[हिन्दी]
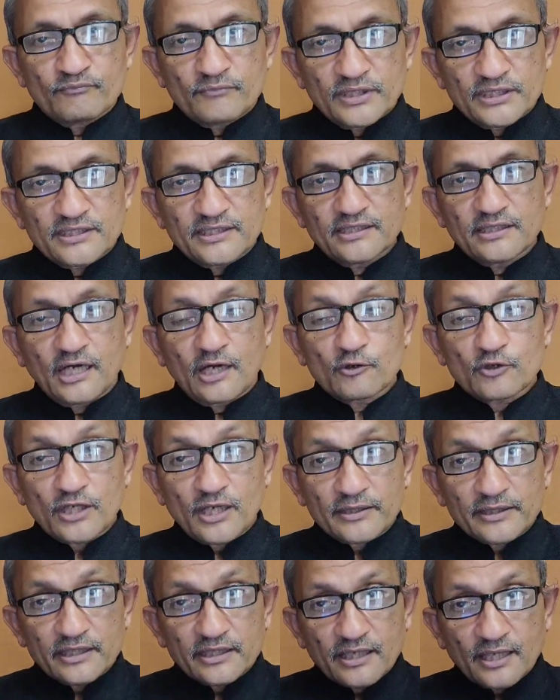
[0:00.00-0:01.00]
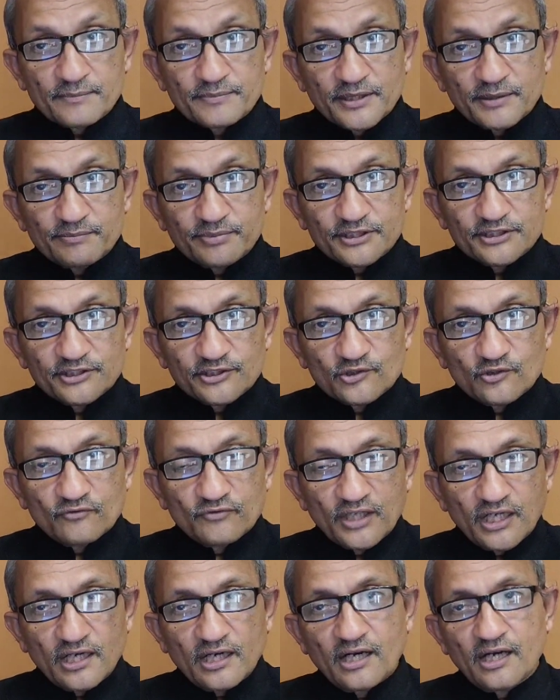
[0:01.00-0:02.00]
भले और अगर आपके पति को
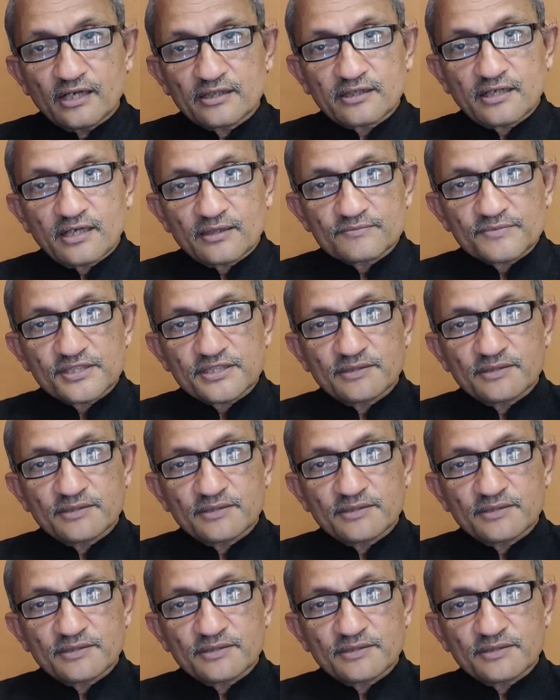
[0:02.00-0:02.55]
वहाँ आराम